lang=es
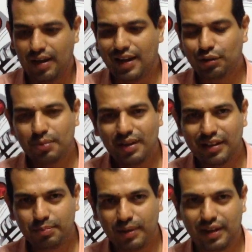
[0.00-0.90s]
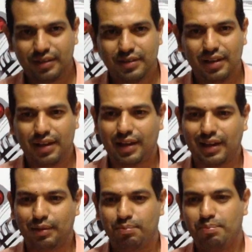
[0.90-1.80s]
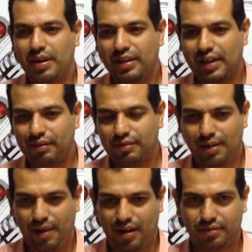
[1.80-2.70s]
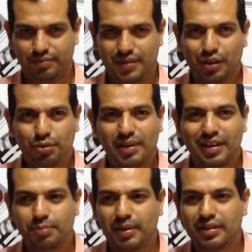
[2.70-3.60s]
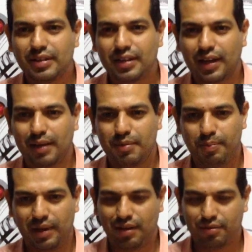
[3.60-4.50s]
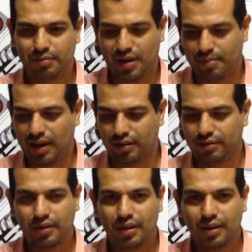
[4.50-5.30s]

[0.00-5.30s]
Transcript: Ya tuve la experiencia de que perdiera un trabajo. Ya tuve la experiencia de que me peleé con mi hermano.